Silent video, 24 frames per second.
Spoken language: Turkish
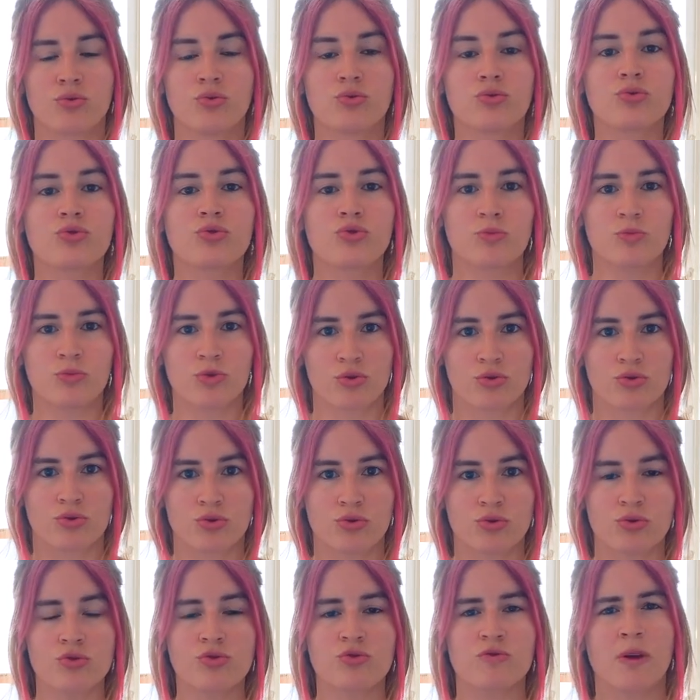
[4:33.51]

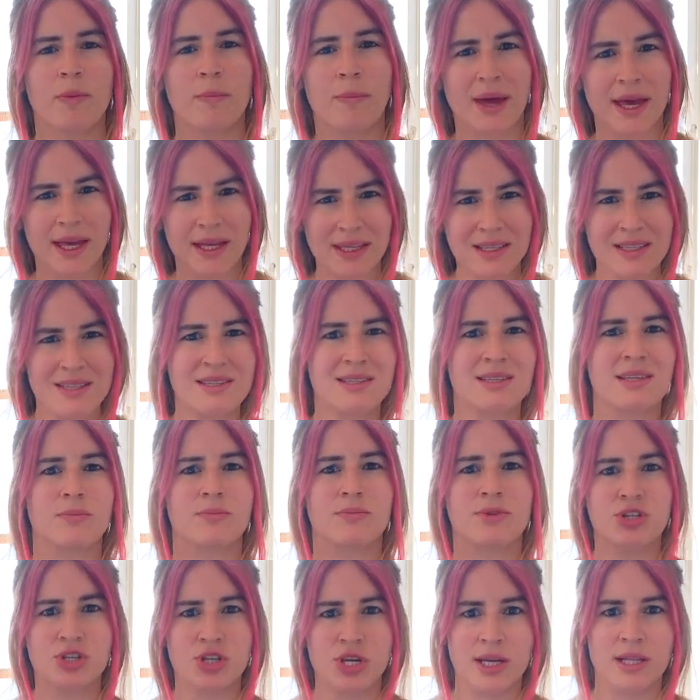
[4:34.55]
unutmuyorsunuz ve
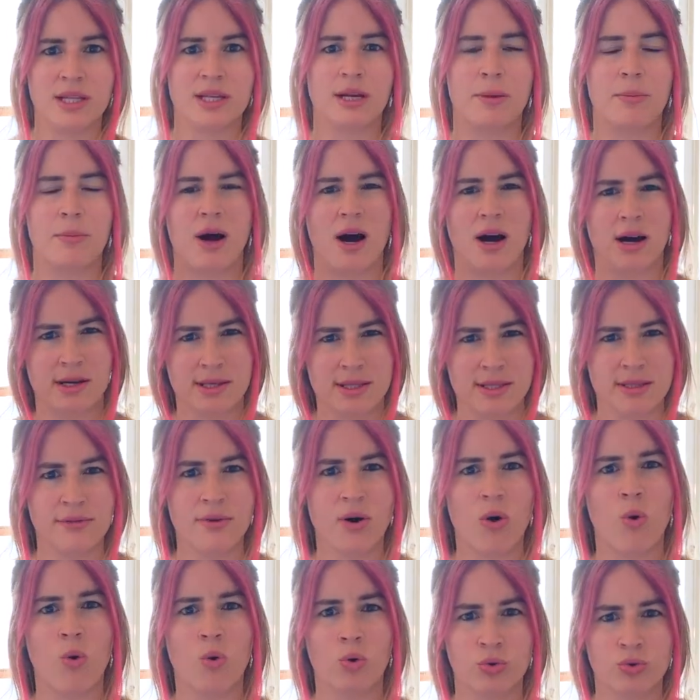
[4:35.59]
beyninizde bir şeyler hep aktive
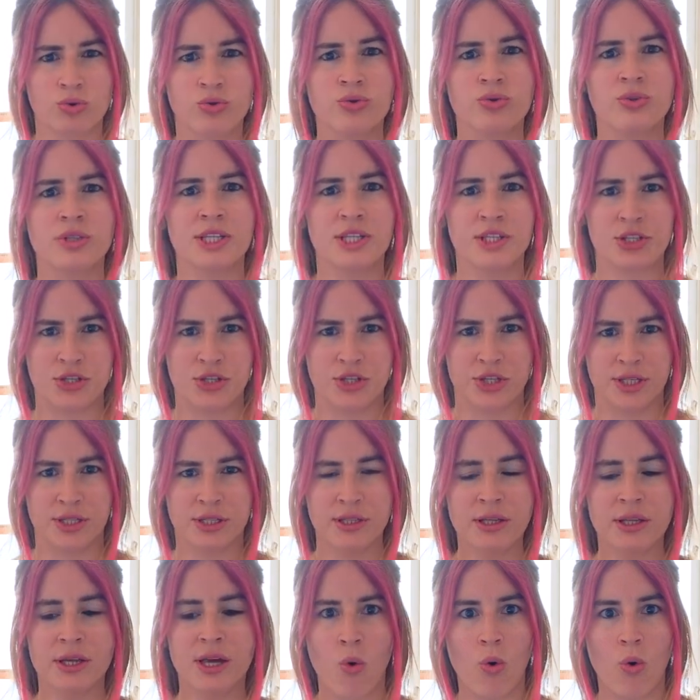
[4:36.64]
olduğu için